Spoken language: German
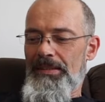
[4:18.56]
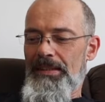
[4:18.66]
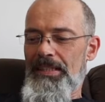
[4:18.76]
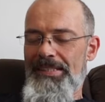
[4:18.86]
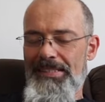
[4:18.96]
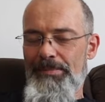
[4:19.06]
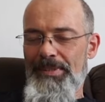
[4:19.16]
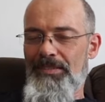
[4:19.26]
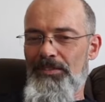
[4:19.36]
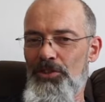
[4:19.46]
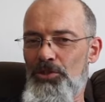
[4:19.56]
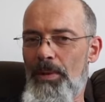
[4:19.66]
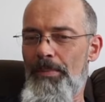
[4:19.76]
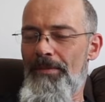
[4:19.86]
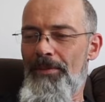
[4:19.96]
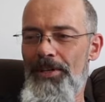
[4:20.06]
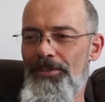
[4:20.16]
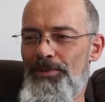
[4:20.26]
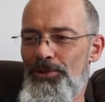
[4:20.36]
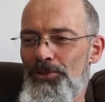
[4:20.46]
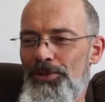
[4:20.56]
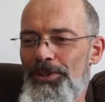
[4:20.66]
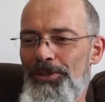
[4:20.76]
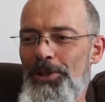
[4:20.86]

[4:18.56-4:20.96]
als es diese Schwämme war, das war schon hart.